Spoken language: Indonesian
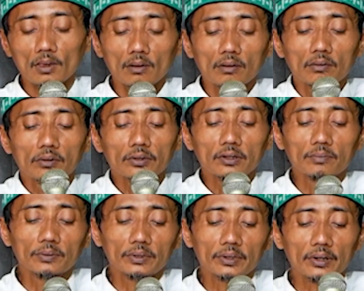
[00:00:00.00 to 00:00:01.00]
Mudah
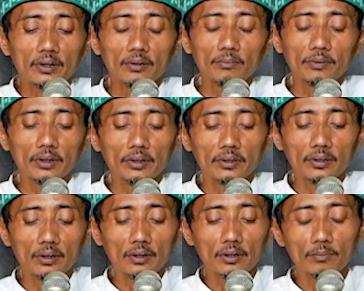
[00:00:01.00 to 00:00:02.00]
berkeramiani
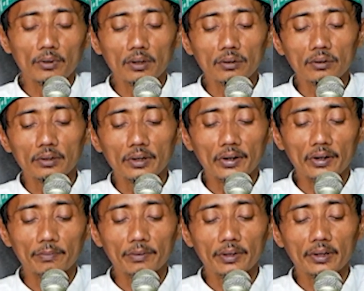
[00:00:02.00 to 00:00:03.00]
agama Allah
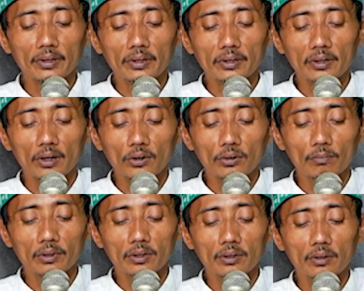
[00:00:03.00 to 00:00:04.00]
Ngeramiakan agama
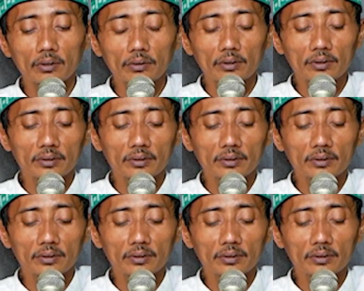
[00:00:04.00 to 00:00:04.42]
ni Allah